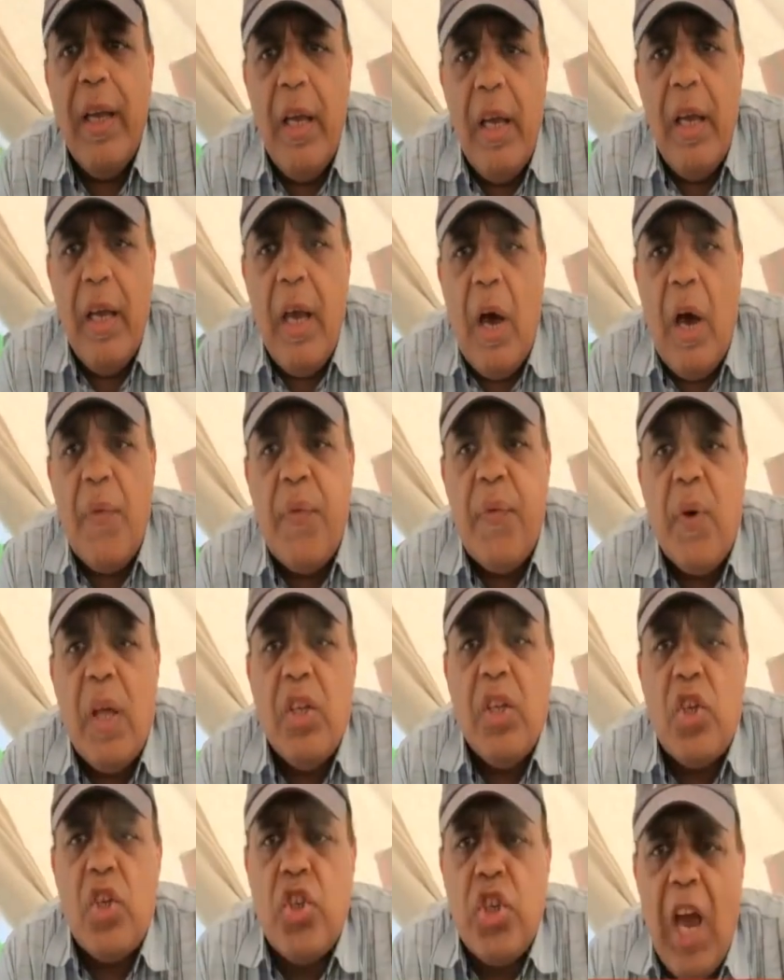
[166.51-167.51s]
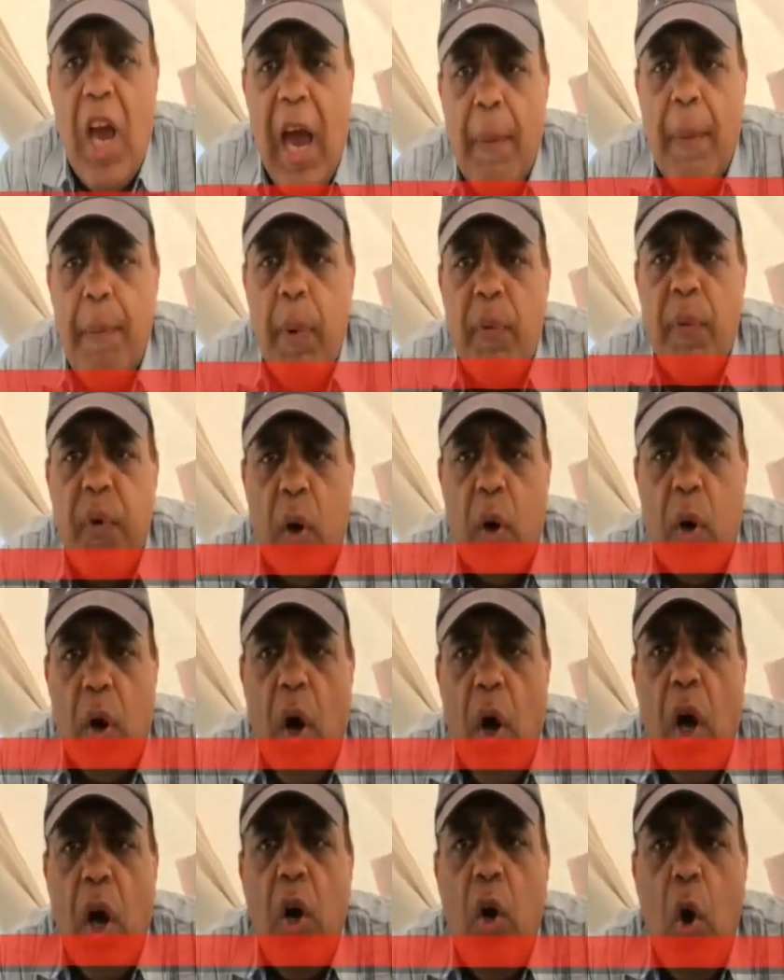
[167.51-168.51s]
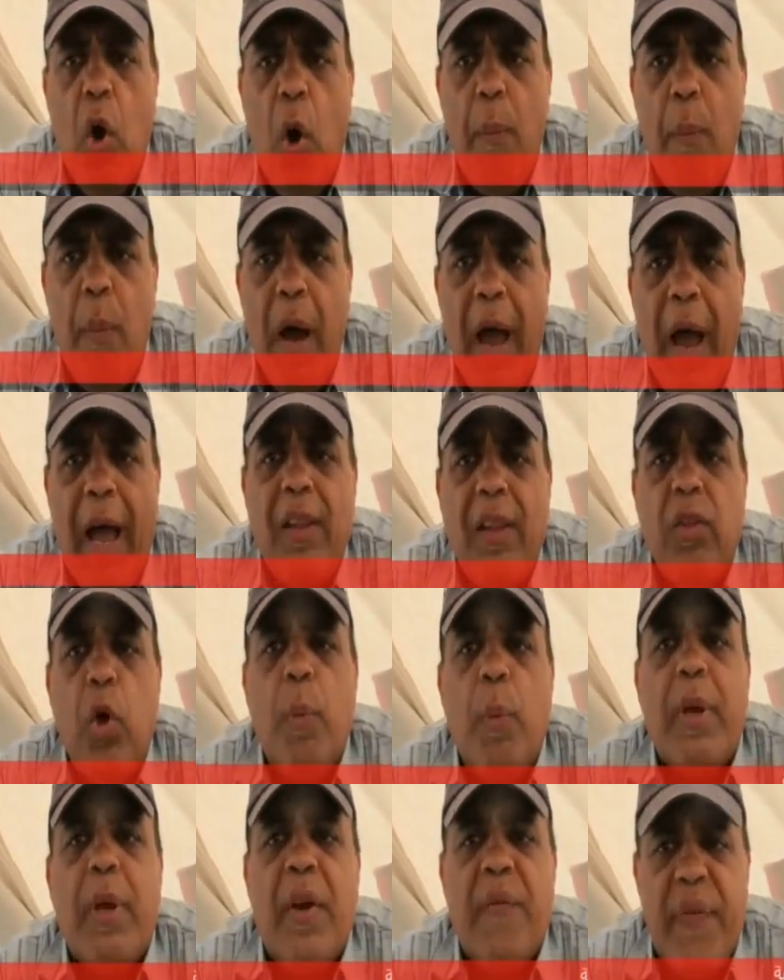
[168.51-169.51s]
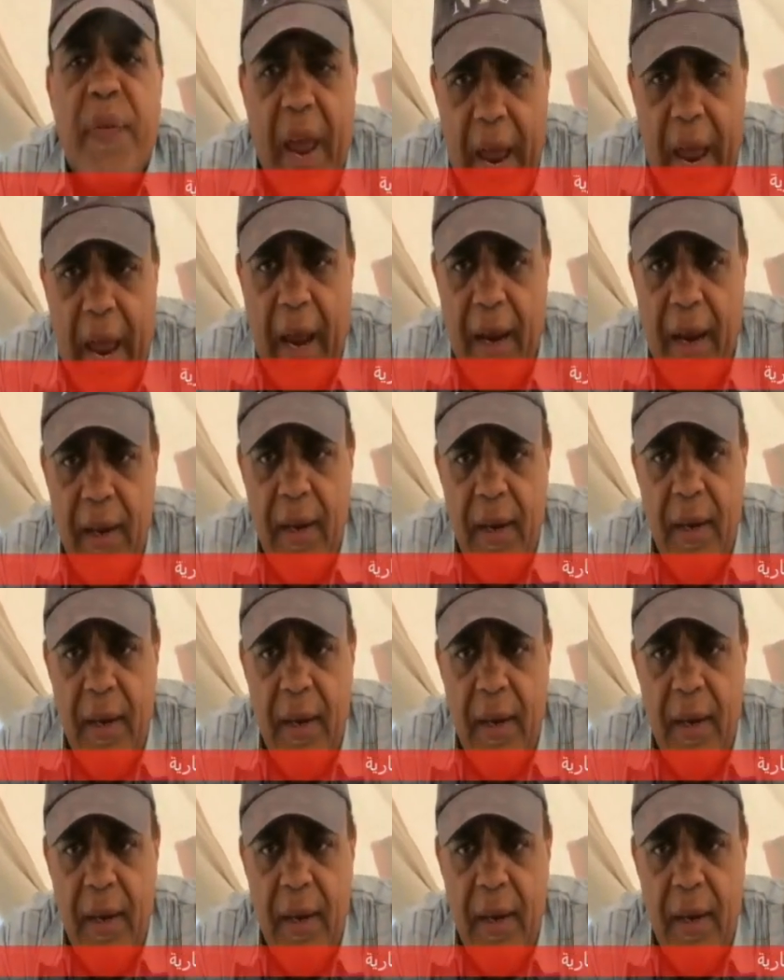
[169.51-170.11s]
إيه، افراد الشعب من فقراء اللي هم عندهم كفاءه